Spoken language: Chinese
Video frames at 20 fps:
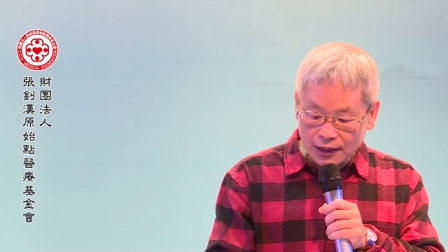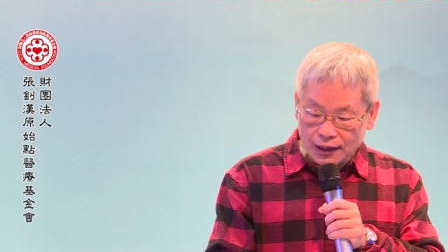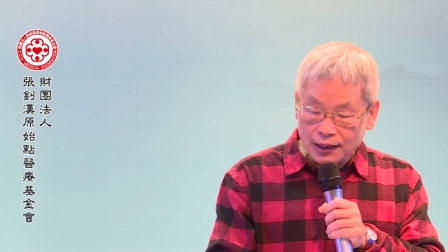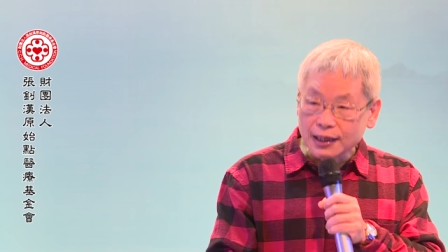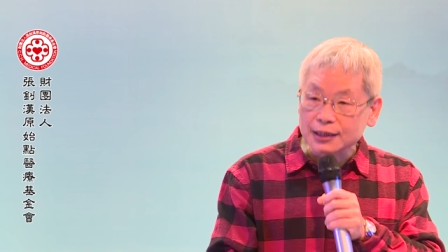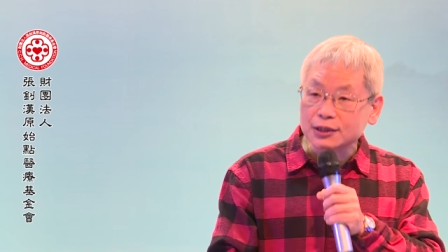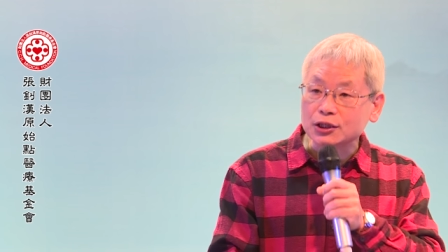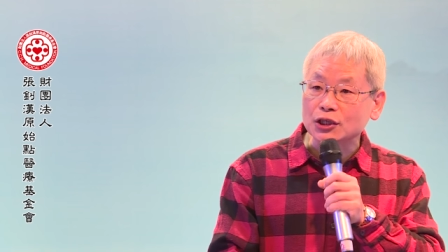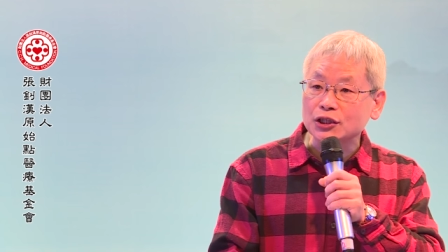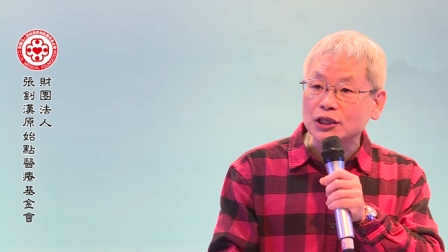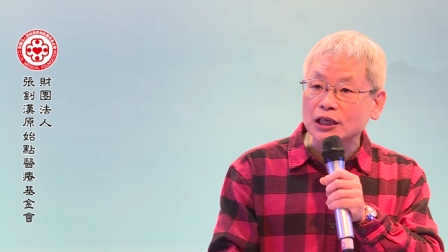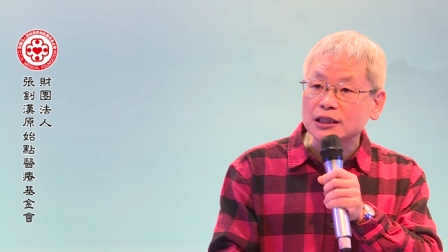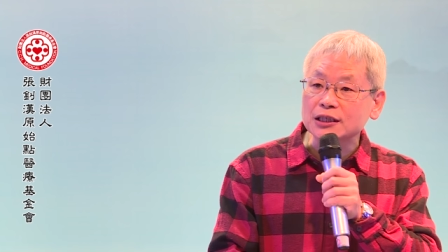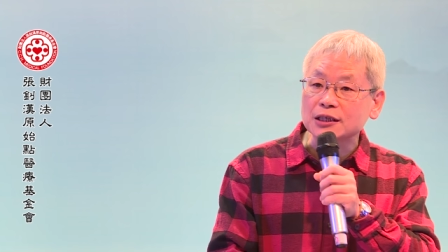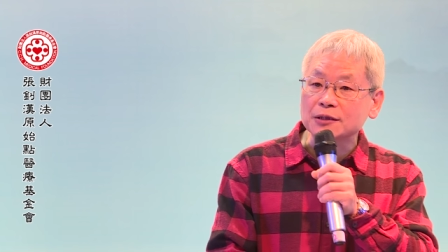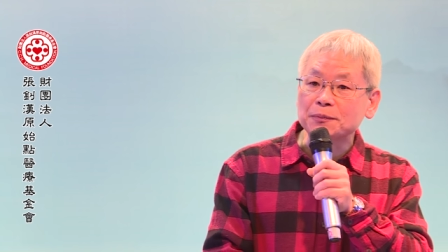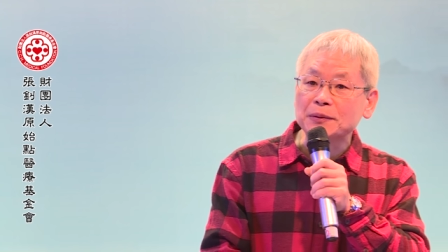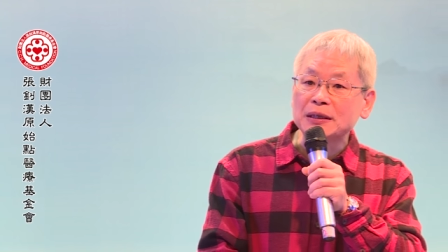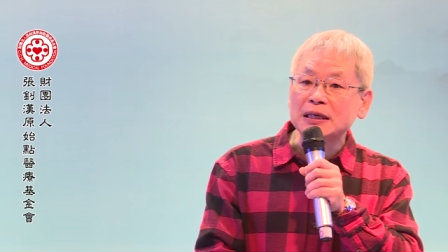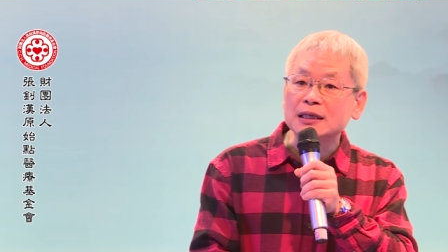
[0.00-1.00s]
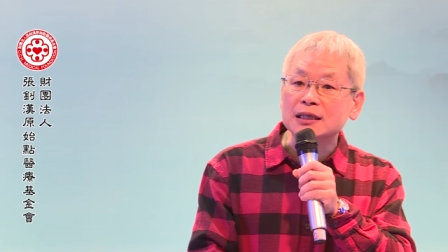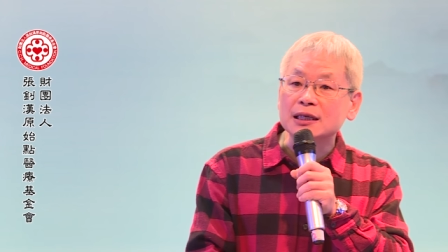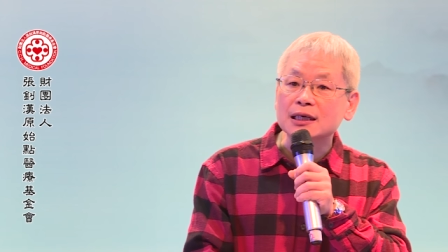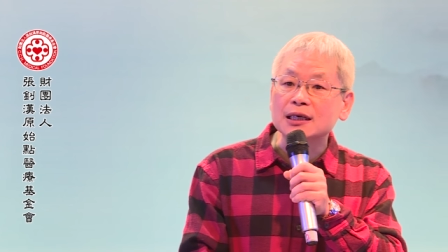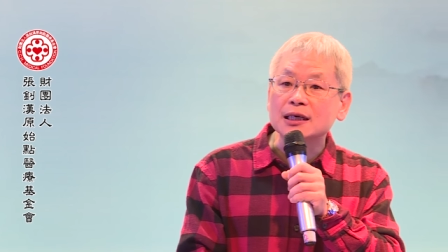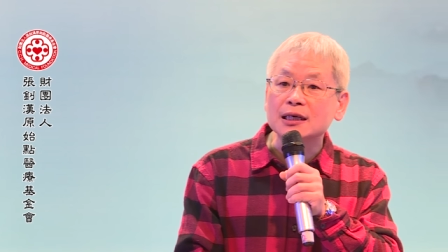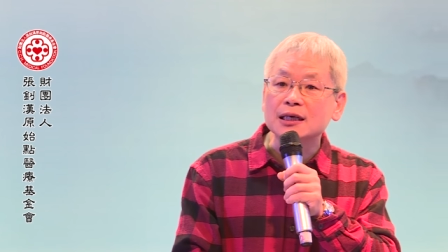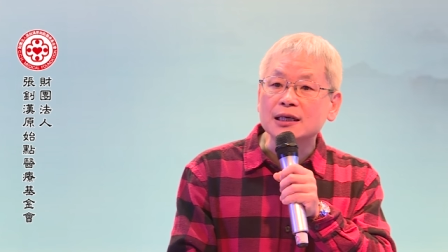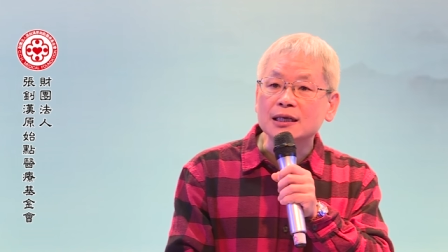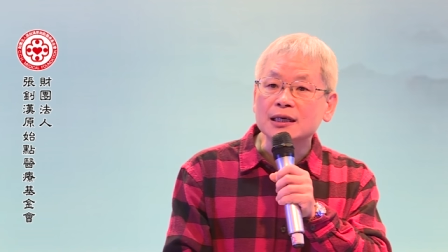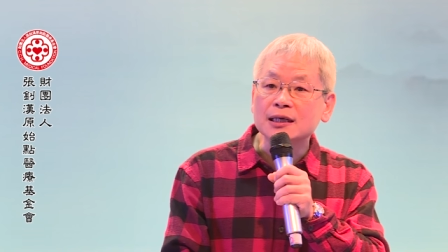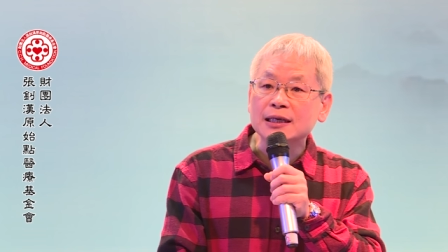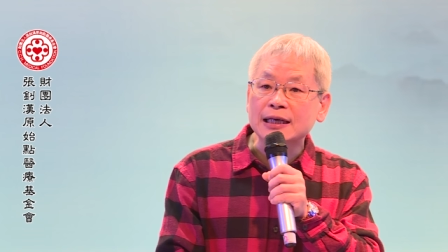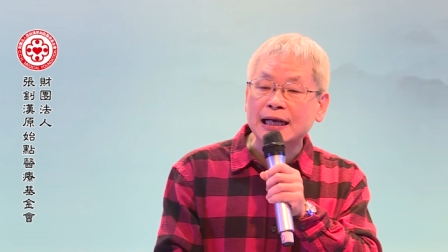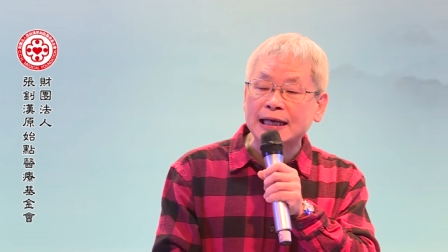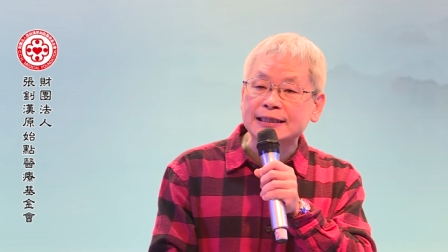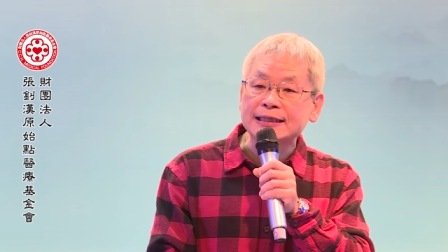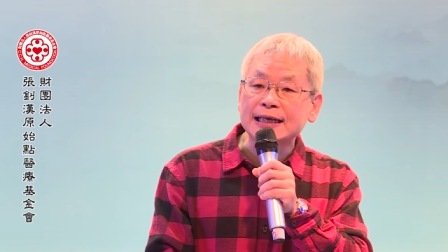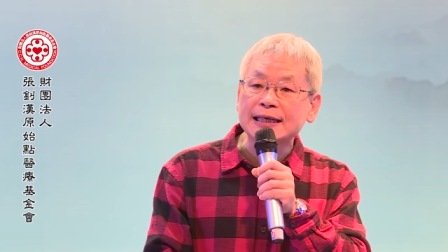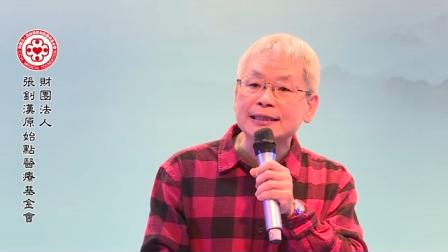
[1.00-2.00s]
那解决疾病的
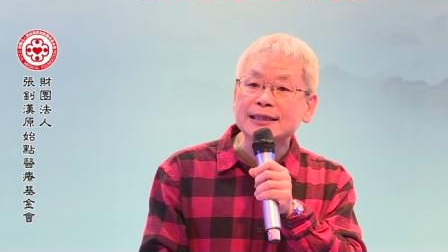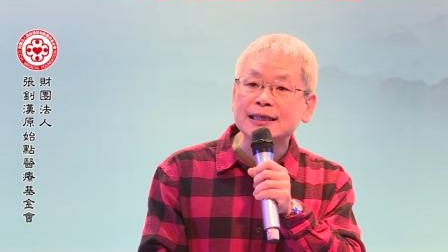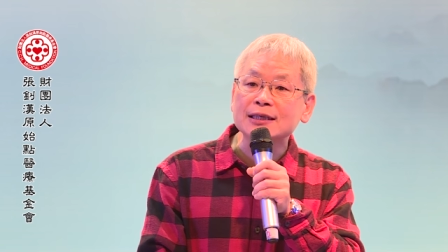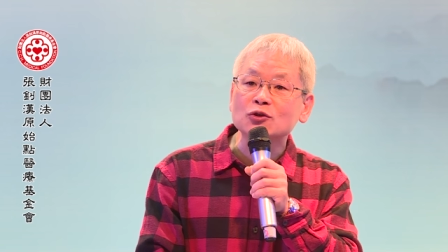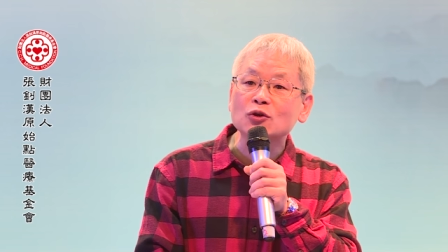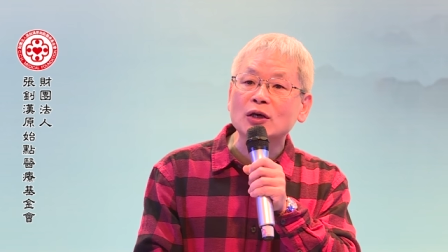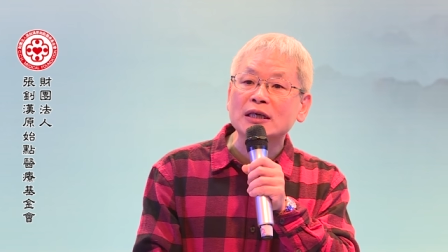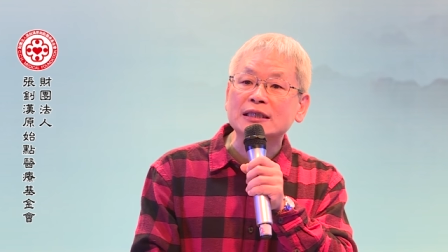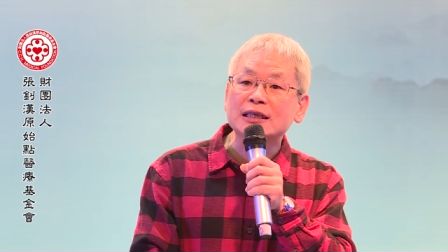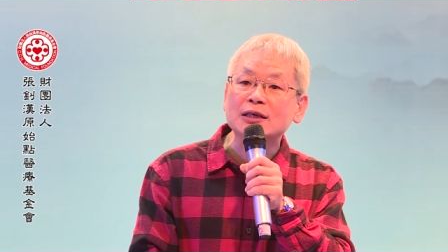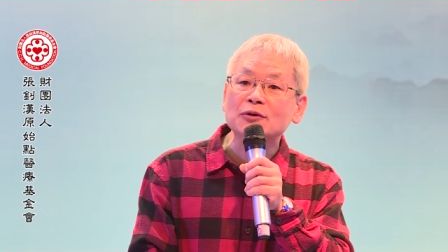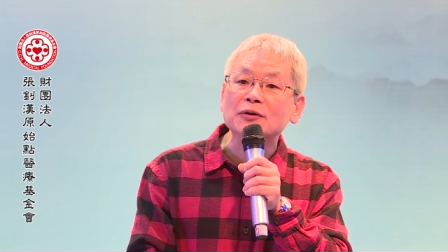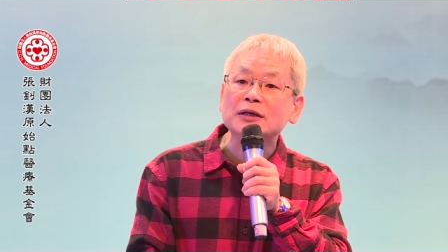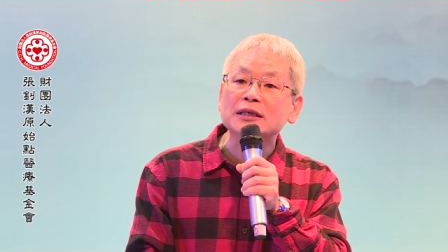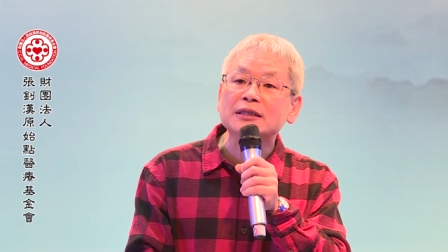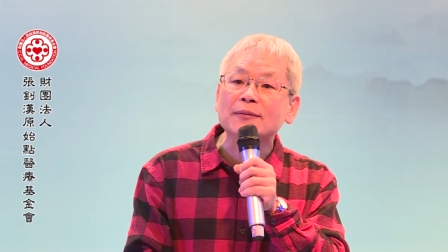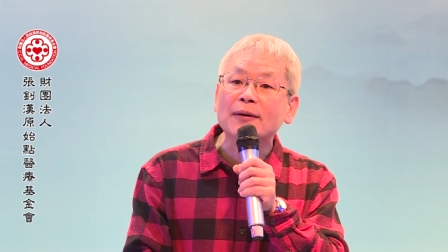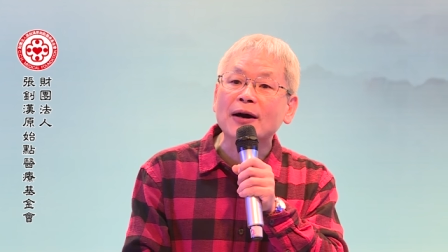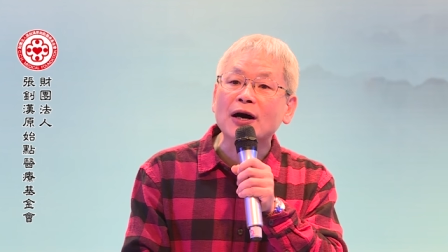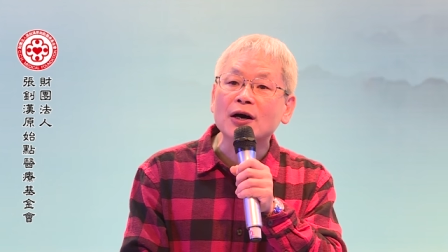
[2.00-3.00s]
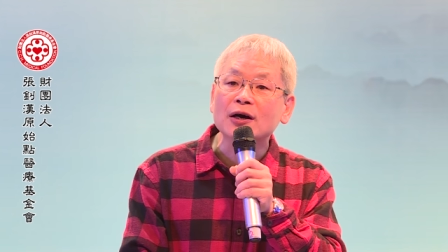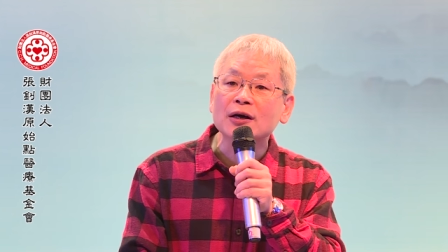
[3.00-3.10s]
改善症状称为什么？